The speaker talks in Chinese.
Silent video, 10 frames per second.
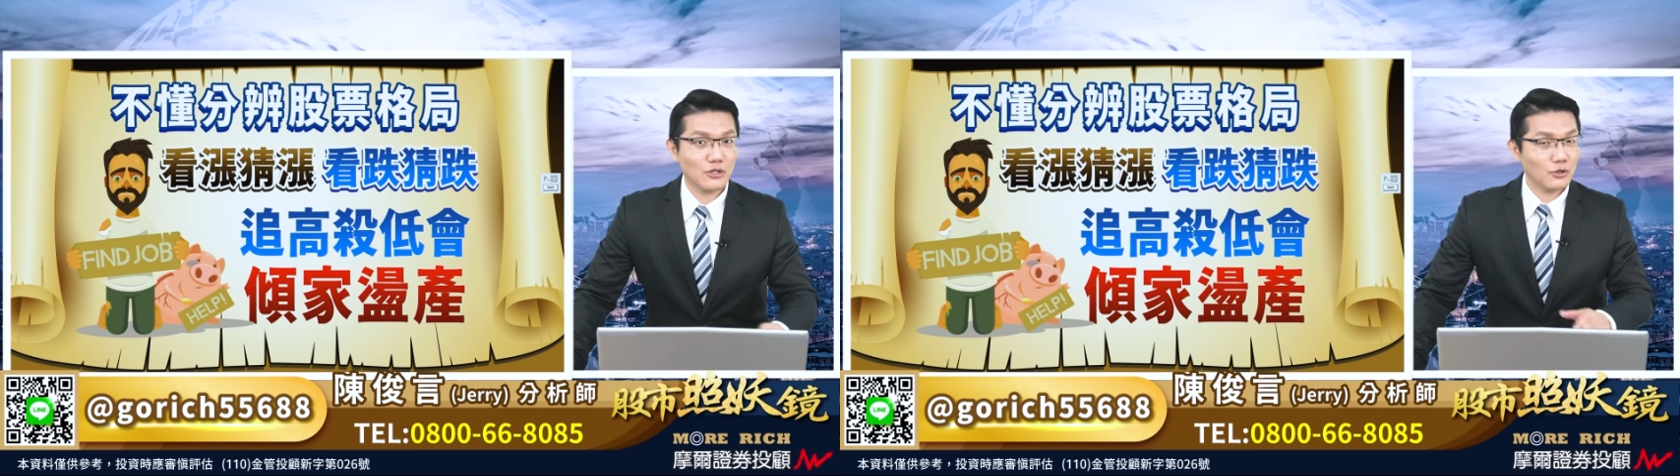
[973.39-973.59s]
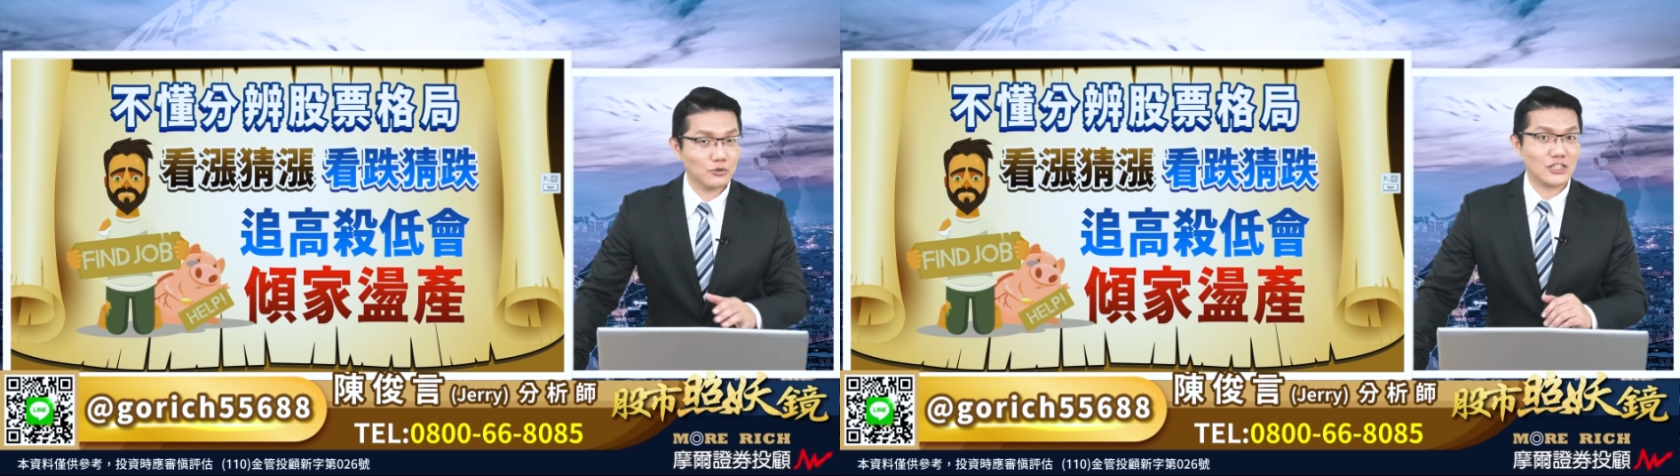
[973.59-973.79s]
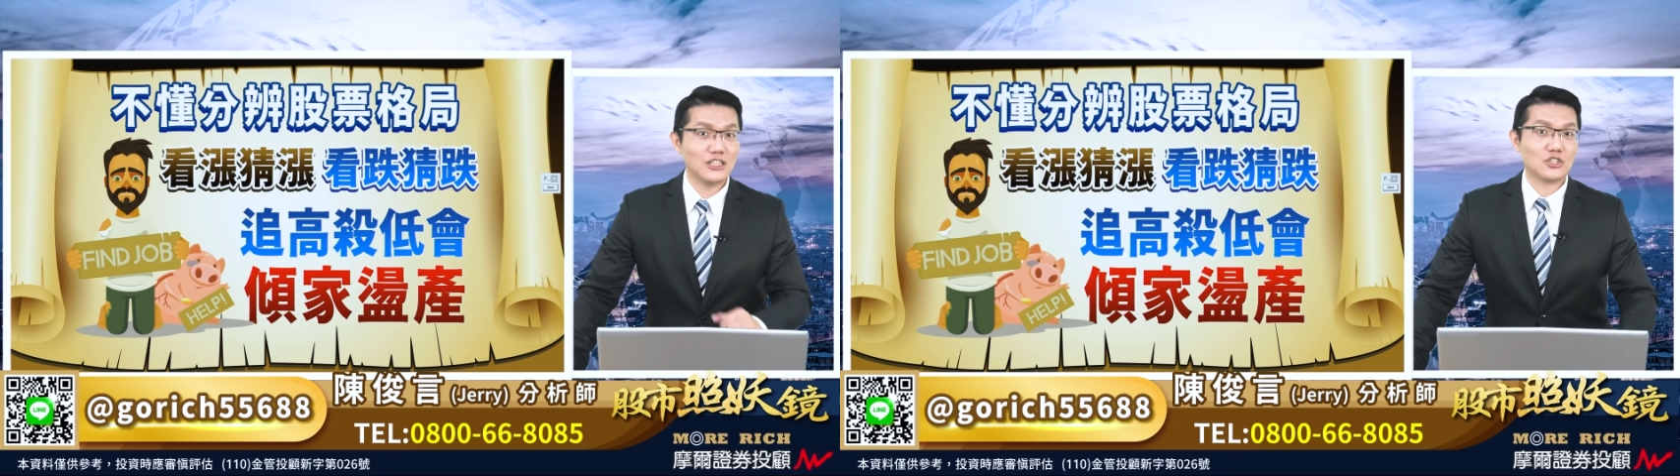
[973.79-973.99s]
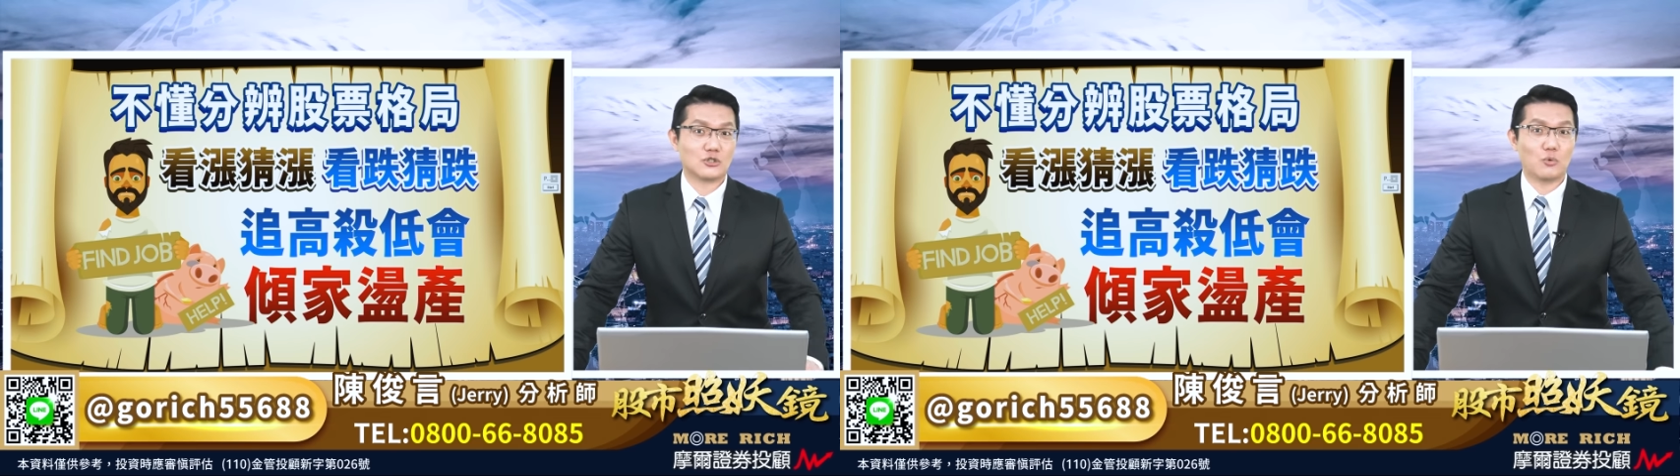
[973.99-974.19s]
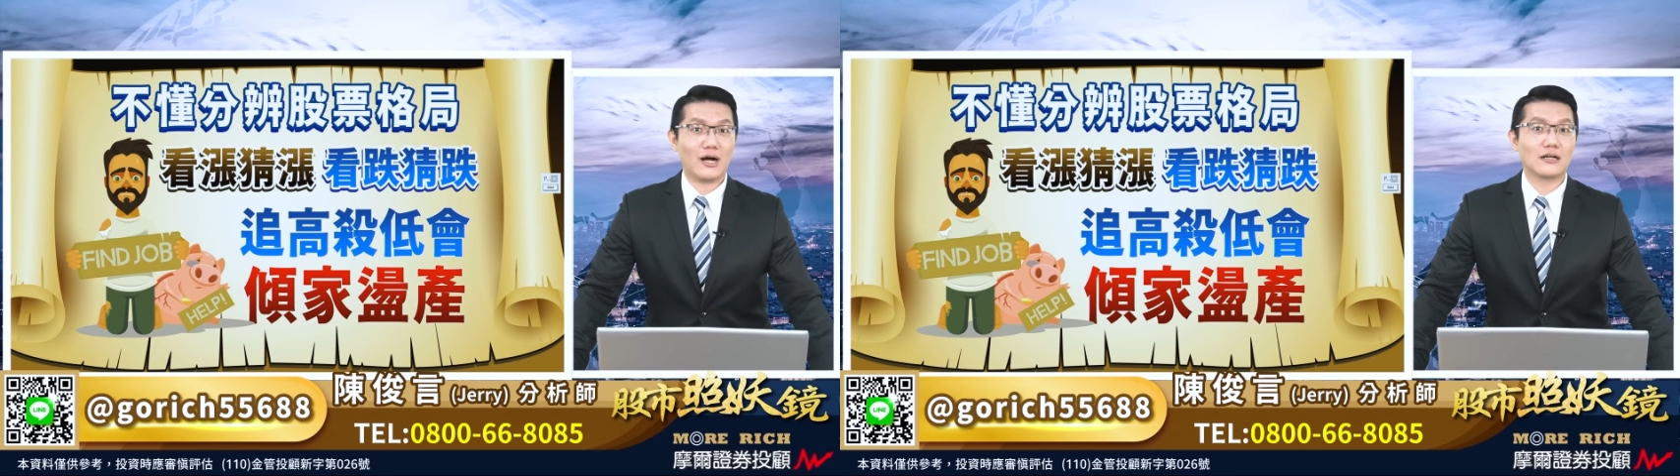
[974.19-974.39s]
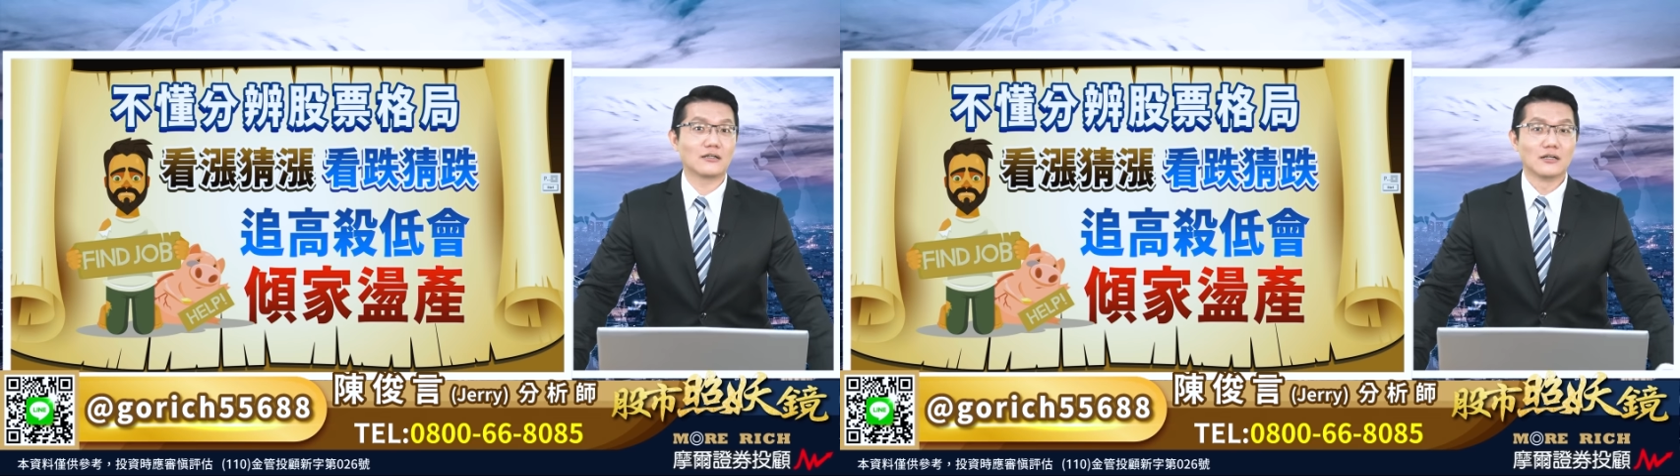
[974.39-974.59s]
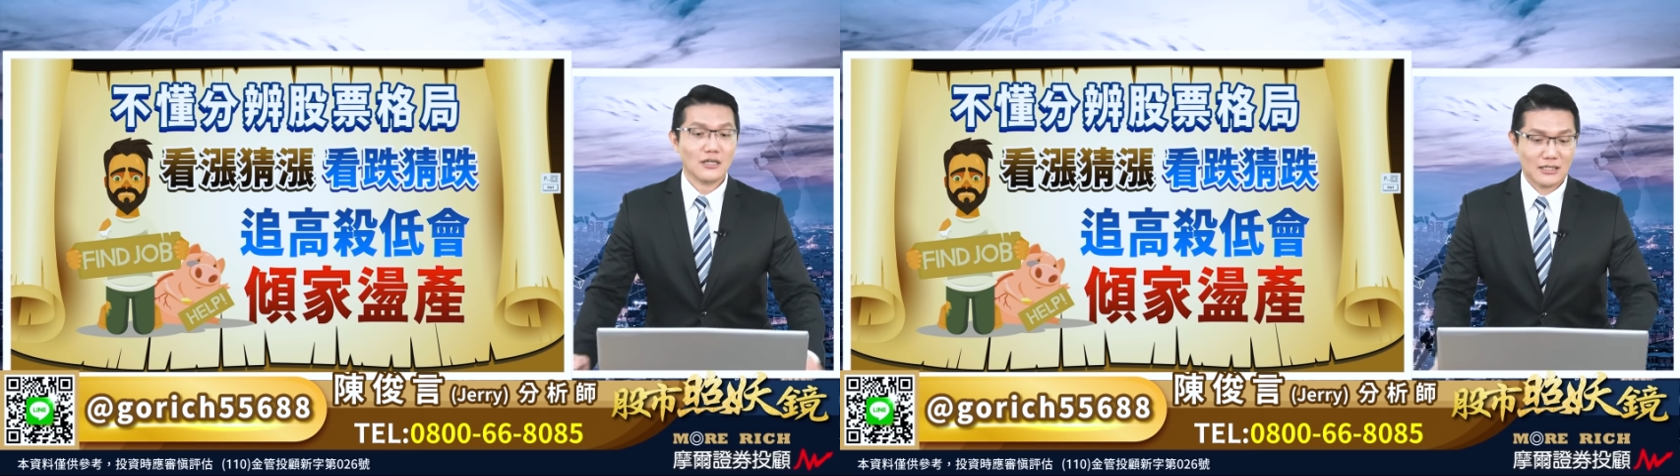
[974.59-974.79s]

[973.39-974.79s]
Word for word: 六七十万了。